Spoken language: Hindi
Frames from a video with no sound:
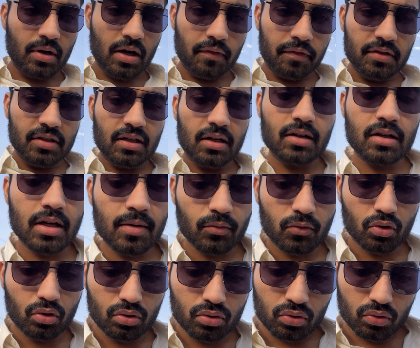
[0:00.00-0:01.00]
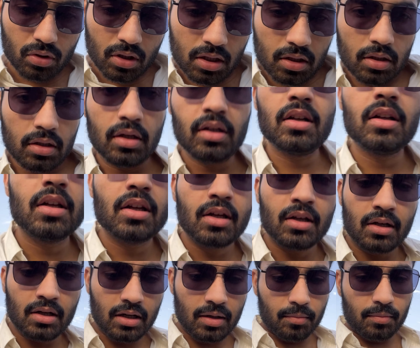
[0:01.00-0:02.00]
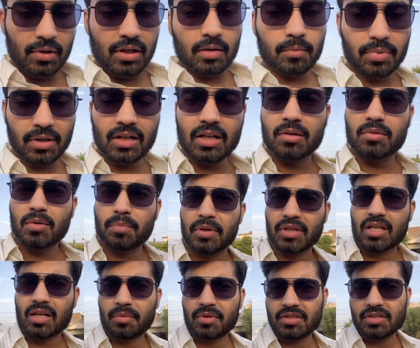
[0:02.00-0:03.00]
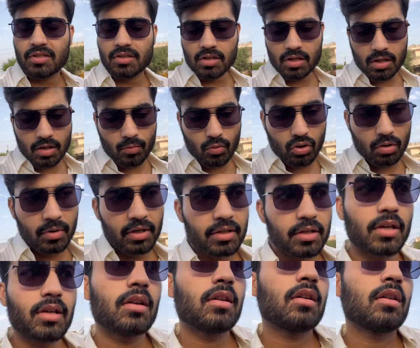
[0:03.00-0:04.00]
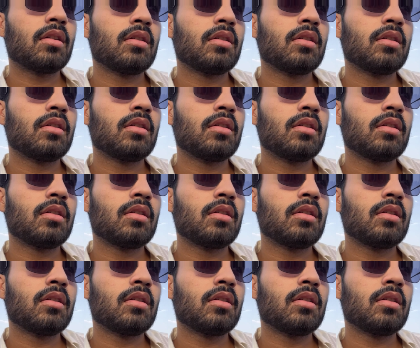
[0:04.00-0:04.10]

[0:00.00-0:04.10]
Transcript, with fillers: काफ़ी सारा काम तो हो चुका अब लगभग लगभग पंद्रह बीस दिन का काम और बाकी है